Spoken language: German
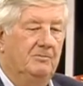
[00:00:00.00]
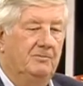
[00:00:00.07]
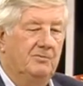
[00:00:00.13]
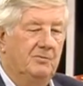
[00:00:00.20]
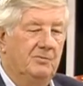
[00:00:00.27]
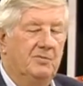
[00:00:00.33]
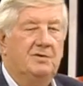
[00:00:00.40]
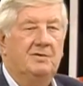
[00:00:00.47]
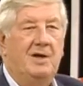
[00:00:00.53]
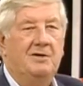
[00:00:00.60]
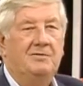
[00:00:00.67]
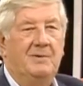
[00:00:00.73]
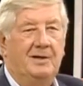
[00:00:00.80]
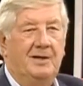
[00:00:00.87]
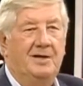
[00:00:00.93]
ich sage es
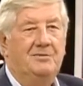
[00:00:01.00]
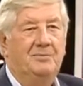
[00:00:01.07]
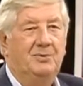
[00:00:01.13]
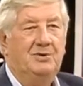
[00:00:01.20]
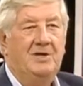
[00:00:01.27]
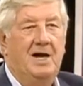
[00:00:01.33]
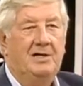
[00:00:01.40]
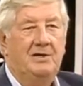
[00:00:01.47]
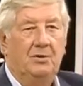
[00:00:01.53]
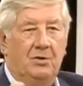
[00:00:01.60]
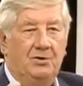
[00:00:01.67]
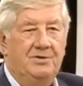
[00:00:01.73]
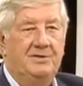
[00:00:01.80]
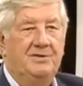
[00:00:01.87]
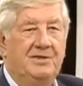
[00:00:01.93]
mal ganz brutal, die
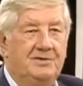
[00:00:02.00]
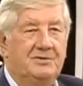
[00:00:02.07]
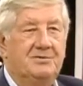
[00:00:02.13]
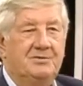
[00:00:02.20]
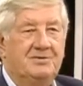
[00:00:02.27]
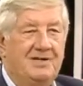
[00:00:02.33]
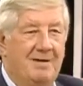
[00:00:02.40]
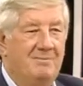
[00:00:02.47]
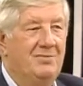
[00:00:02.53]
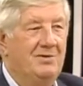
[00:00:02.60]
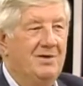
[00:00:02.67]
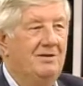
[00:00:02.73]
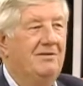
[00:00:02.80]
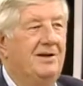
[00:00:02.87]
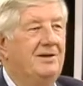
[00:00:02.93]
rotten sich zusammen
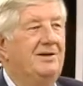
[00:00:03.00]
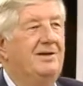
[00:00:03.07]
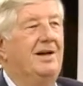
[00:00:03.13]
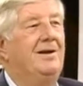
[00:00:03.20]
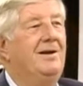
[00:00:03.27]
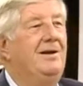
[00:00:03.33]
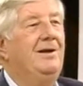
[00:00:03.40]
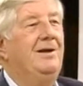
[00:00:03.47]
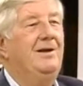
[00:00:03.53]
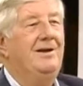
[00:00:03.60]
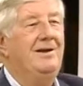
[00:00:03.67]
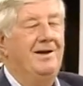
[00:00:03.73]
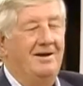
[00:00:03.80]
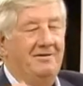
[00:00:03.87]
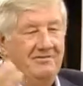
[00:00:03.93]
oder werden in, ein,
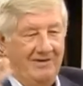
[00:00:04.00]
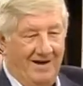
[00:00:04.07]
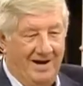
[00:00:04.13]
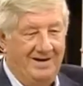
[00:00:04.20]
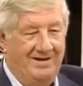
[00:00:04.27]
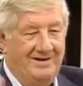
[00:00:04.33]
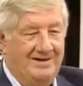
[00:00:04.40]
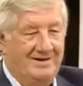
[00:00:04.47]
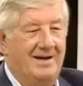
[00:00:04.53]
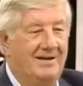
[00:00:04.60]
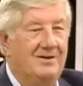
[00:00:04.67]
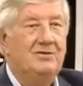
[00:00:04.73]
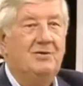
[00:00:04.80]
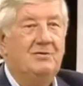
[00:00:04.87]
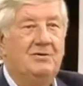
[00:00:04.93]
in einen Verein
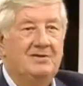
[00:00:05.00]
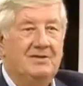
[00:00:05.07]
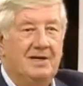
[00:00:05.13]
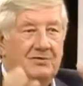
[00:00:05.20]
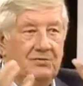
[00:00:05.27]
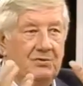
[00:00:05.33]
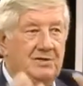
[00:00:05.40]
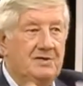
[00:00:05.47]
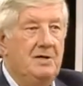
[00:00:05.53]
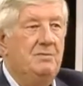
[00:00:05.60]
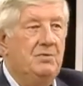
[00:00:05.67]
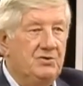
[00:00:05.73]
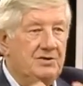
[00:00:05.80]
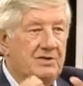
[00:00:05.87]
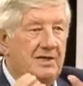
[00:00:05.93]
hineingeschubst und sagen so, ihr
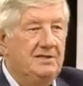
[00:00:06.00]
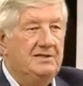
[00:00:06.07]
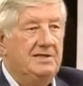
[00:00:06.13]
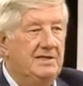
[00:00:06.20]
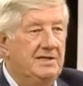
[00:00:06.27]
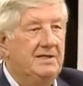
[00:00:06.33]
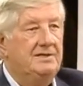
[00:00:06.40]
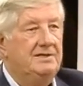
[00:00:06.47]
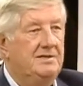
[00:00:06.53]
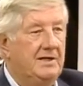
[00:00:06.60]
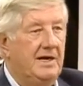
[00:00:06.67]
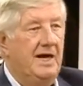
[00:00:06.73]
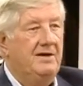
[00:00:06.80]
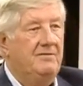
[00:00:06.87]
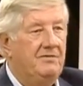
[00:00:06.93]
müsst jetzt die nächsten
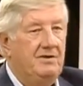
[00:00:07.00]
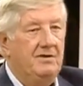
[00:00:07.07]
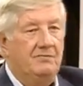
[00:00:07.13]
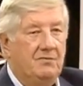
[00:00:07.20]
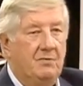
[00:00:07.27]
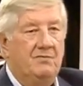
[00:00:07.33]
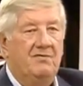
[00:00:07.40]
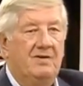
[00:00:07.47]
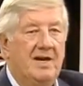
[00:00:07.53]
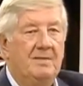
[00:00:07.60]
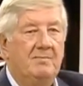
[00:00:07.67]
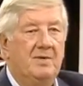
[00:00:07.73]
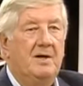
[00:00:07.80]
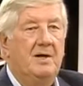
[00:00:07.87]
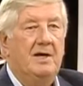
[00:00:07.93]
drei, vier, fünf
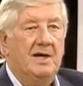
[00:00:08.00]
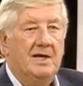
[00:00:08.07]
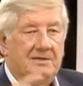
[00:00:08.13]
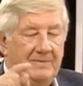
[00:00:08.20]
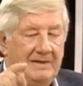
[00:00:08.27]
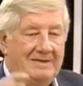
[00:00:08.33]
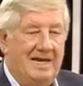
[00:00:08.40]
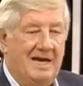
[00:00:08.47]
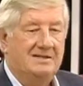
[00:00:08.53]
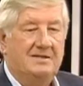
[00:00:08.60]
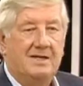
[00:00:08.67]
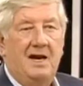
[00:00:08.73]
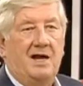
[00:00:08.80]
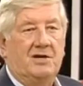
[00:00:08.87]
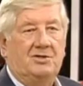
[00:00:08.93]
Leben erstmal das
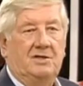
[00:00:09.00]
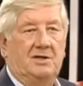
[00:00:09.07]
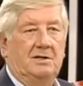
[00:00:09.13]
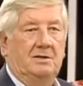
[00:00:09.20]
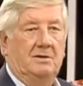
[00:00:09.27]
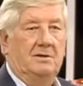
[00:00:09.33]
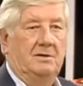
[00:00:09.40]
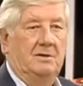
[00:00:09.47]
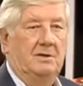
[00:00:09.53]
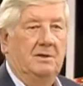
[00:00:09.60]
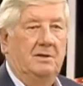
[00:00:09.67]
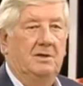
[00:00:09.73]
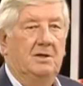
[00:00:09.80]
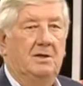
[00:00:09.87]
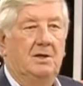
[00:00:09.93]
klarstellen. Mhm.